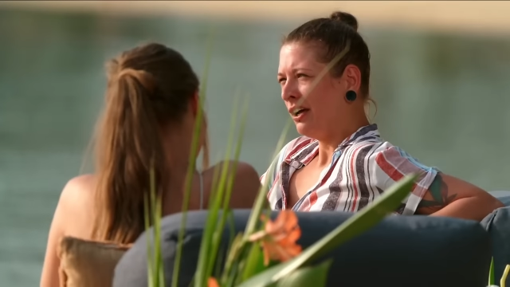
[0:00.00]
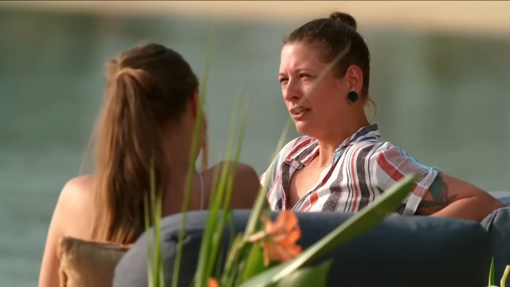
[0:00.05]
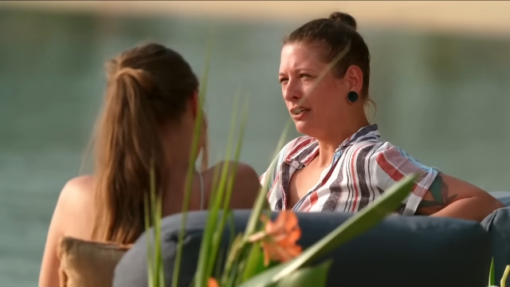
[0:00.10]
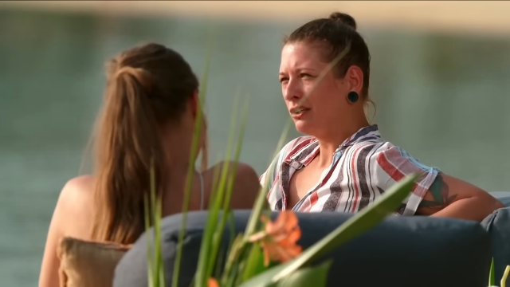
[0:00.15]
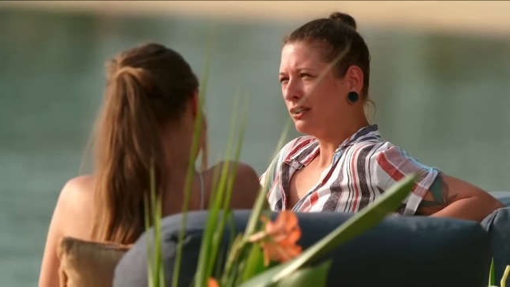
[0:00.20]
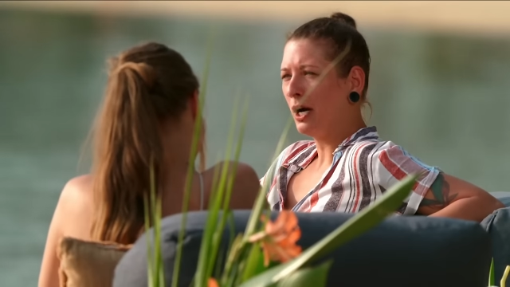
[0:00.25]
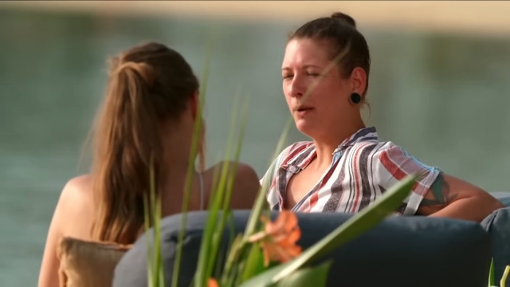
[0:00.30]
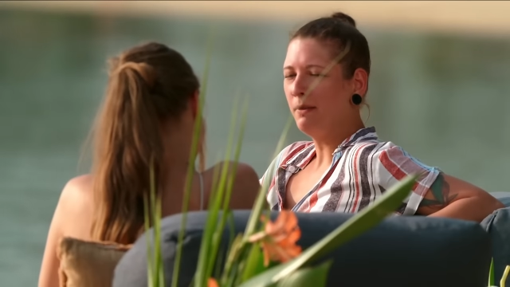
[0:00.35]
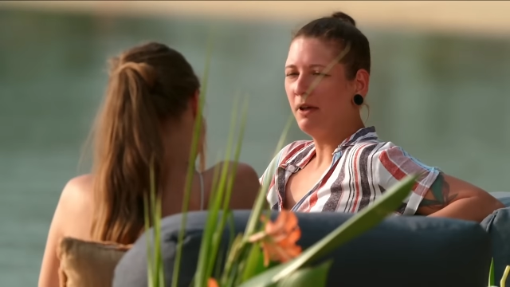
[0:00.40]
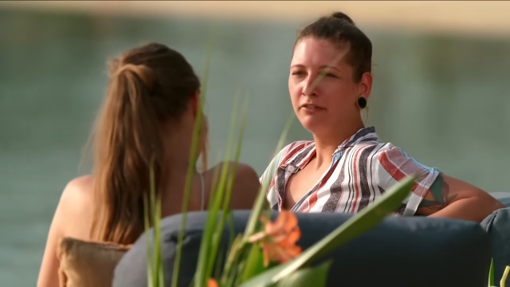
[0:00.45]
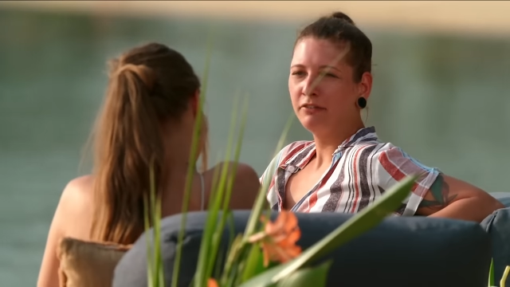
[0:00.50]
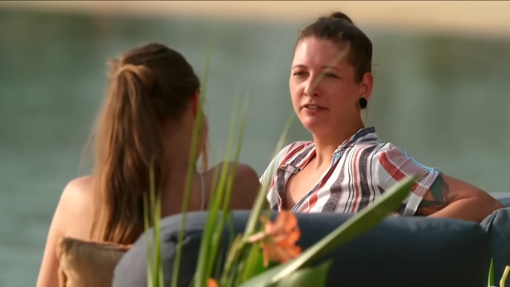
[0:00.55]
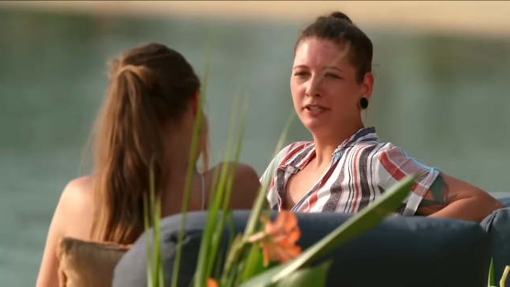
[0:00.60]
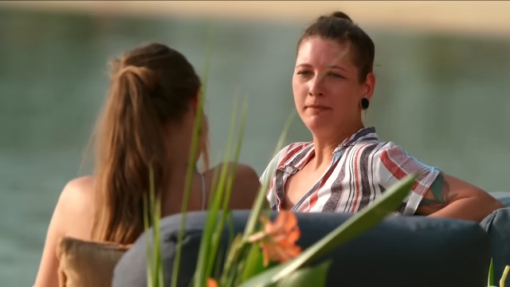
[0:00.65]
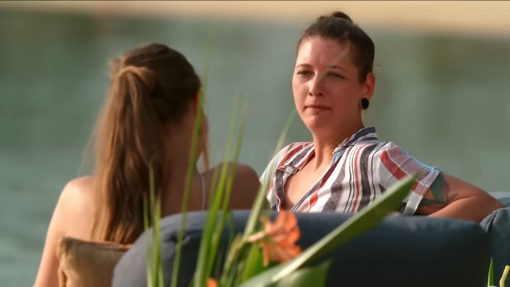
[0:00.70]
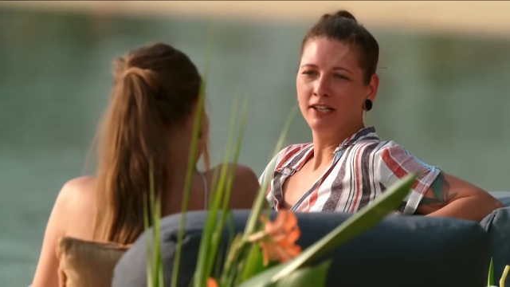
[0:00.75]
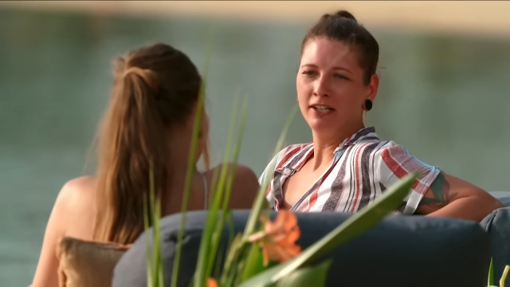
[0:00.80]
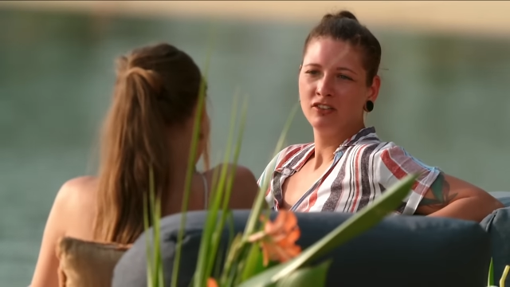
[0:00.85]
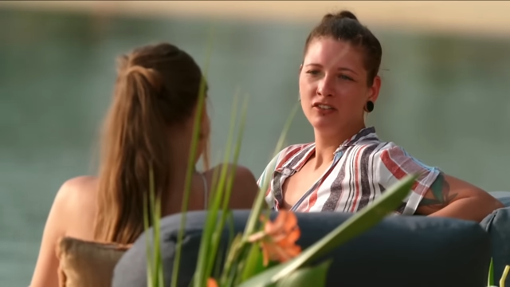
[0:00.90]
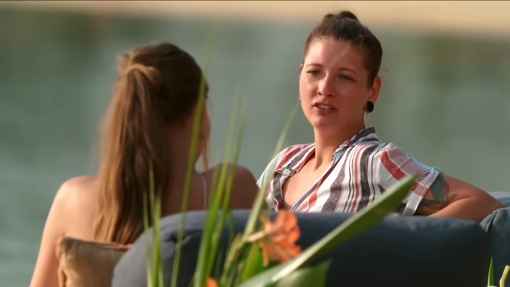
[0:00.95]
Kommt auf den
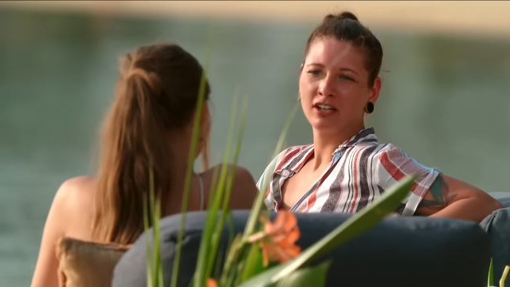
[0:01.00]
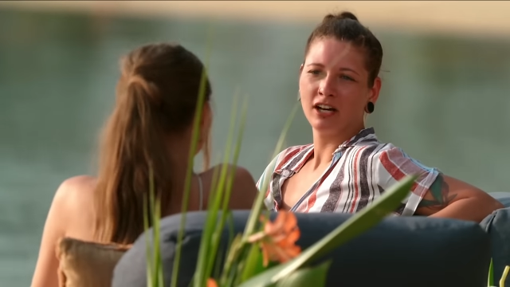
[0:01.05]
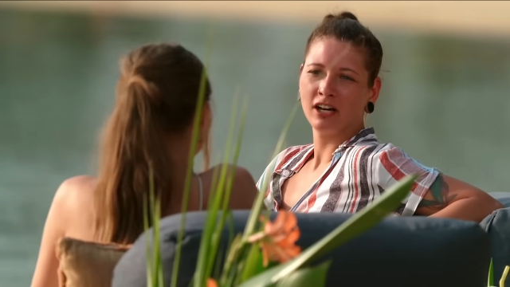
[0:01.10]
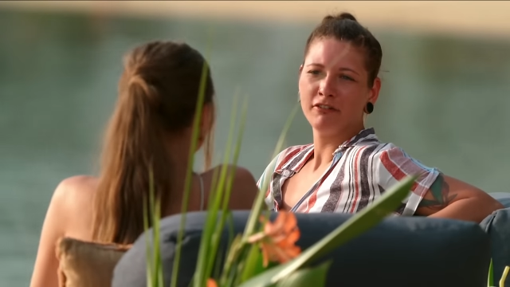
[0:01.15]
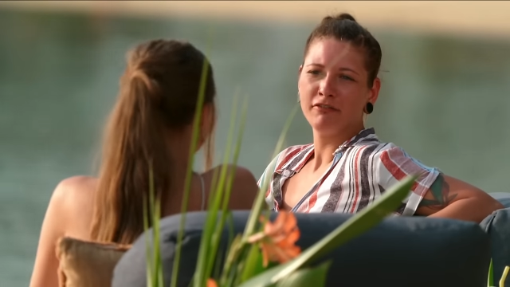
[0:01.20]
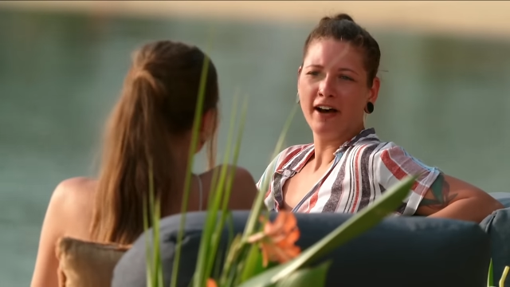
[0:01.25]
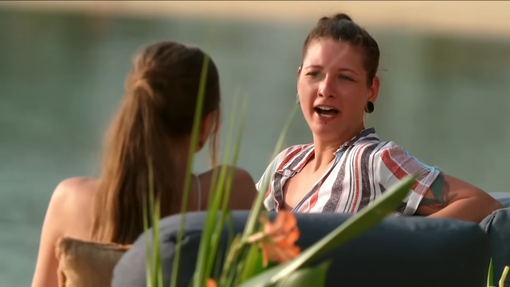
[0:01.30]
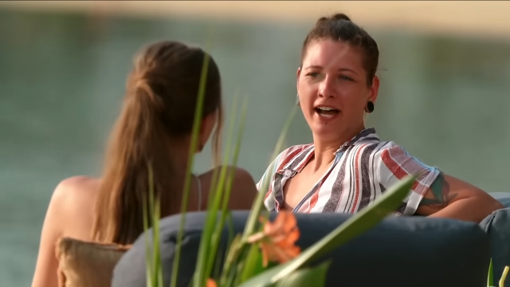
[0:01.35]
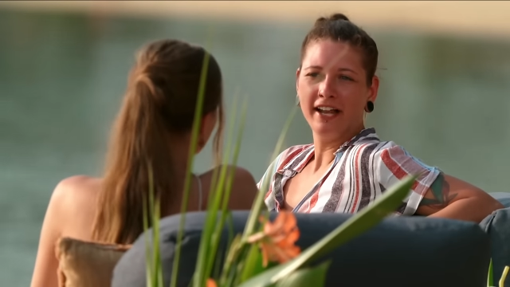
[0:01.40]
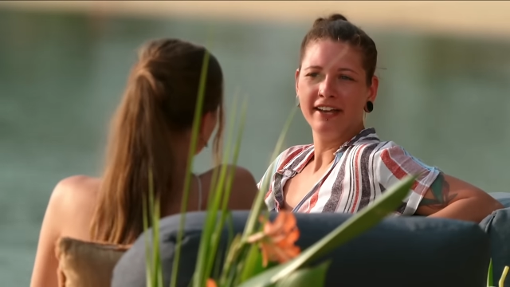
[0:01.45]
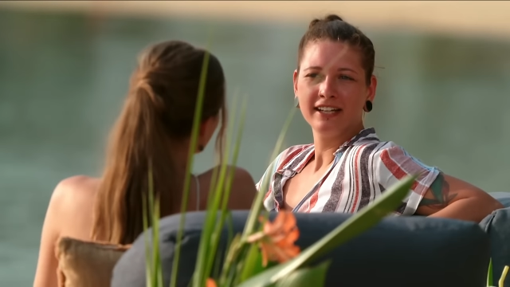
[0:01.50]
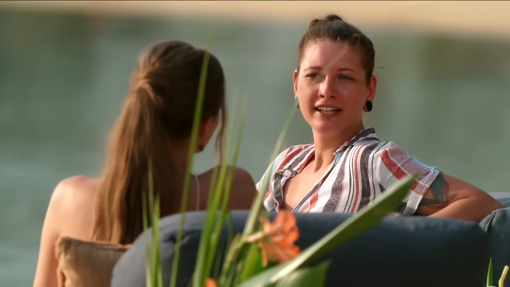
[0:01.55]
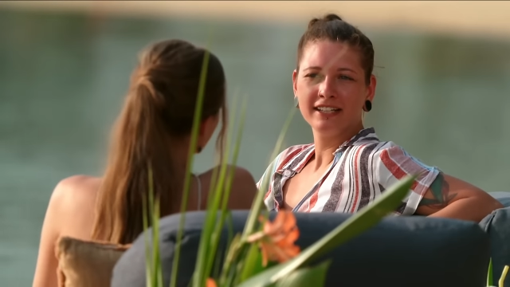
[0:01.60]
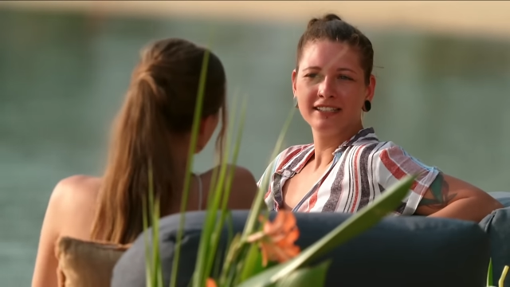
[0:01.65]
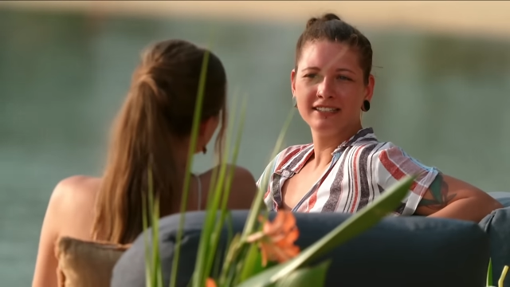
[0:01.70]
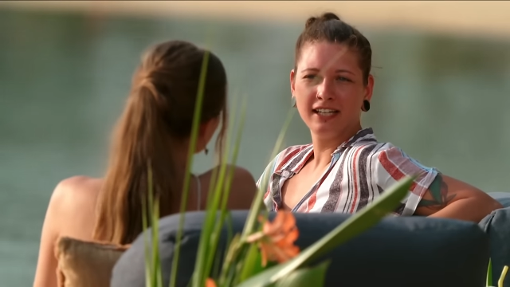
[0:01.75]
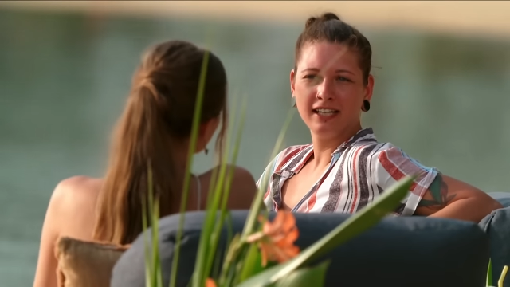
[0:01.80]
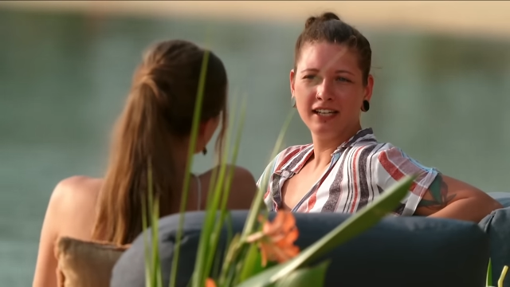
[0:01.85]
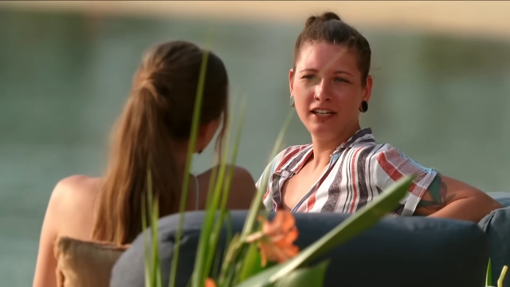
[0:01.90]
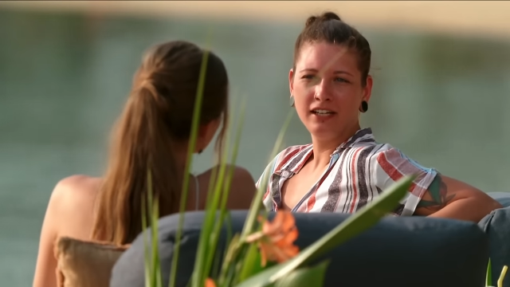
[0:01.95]
Menschen drauf an,
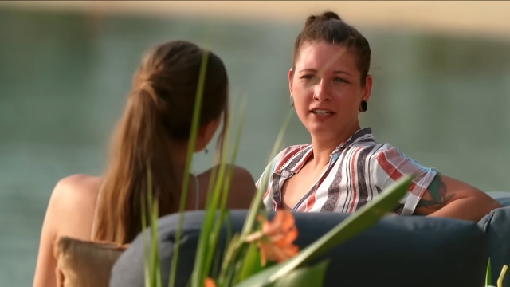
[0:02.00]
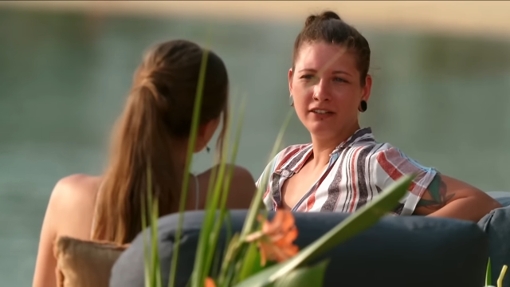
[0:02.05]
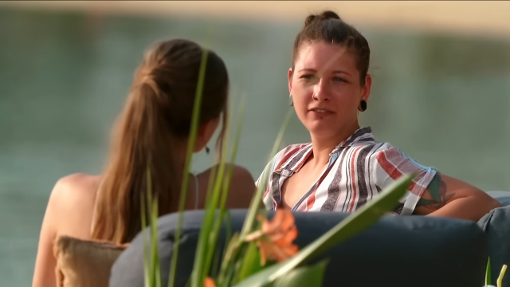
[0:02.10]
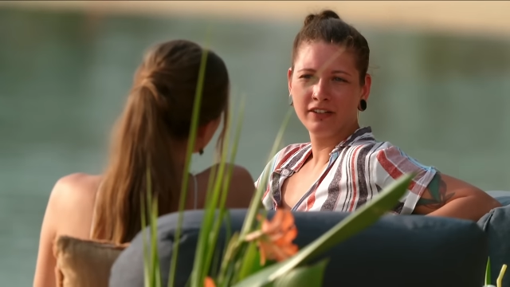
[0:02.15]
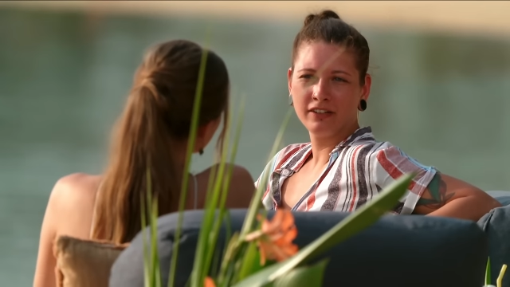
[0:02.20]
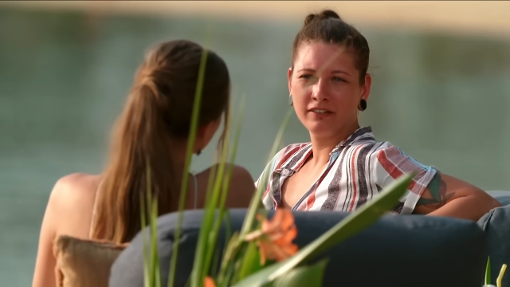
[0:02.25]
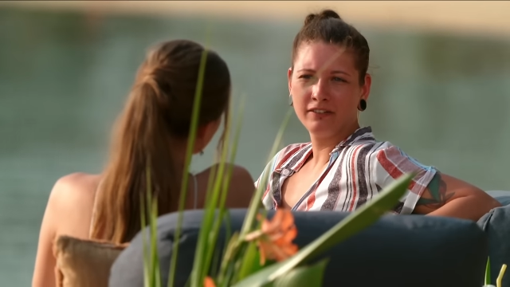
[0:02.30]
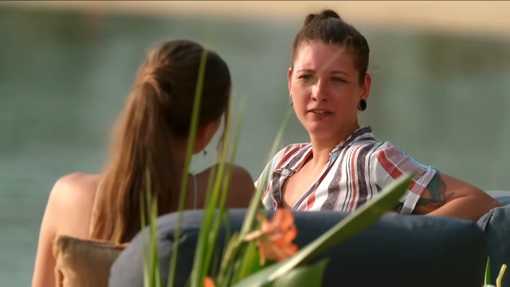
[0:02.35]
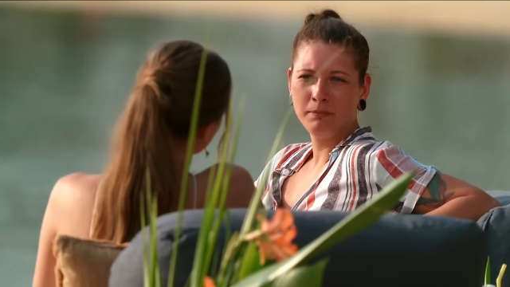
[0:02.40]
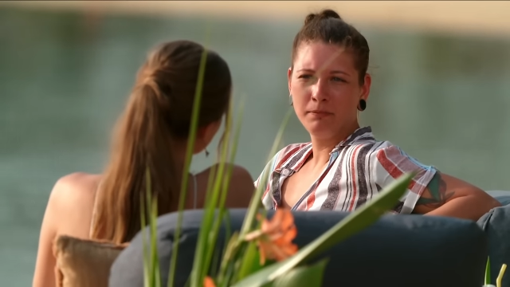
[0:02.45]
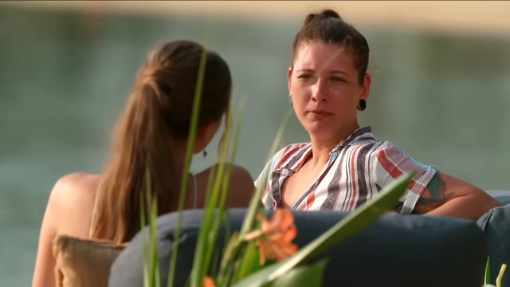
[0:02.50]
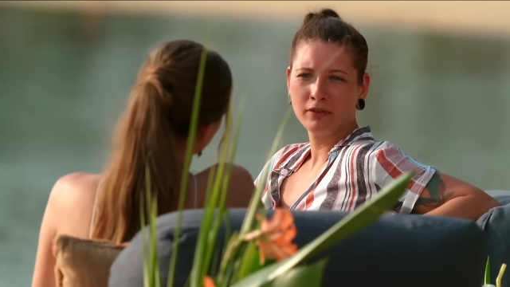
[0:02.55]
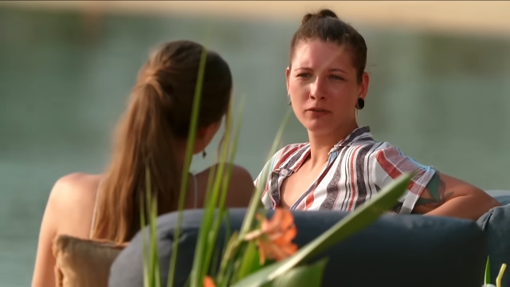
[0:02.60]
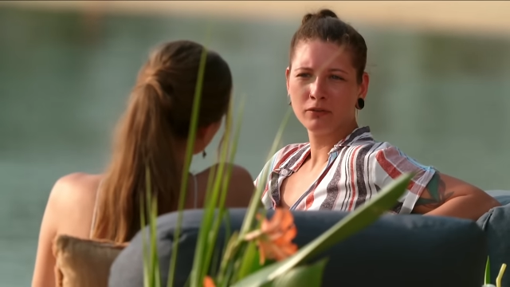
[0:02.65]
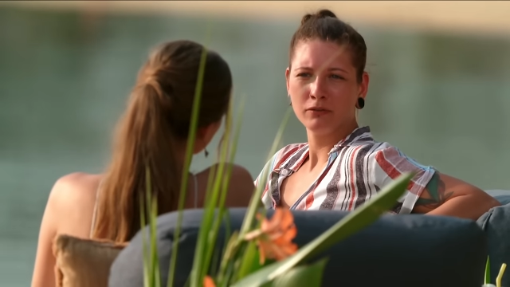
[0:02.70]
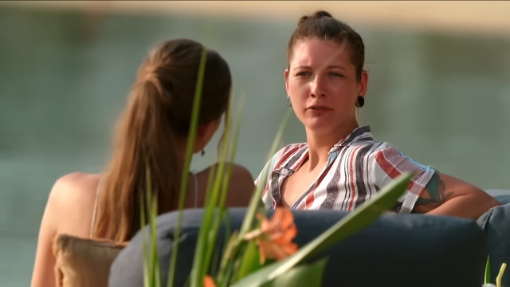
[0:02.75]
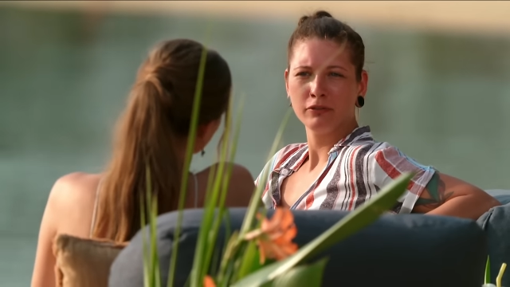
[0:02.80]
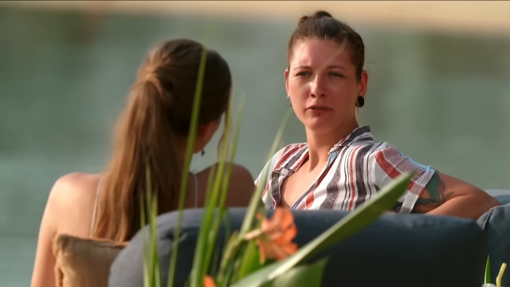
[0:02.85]
tatsächlich, was die Person für